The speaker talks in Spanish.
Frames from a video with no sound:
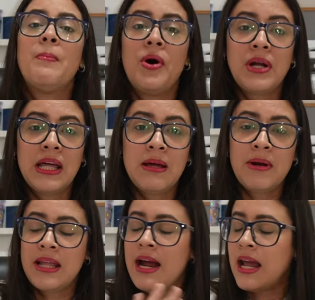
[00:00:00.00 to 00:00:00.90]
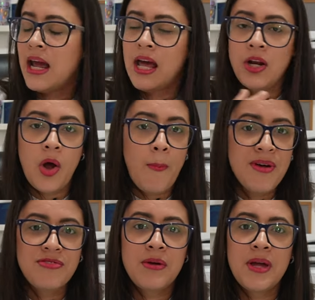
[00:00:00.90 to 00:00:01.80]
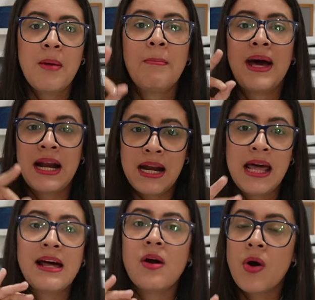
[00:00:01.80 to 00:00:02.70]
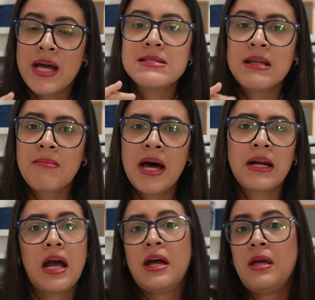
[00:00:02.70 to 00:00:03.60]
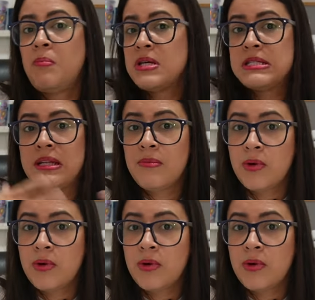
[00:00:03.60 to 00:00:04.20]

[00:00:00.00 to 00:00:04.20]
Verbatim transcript: porque de verdad que no me fue bien para nada con esta marca y pues de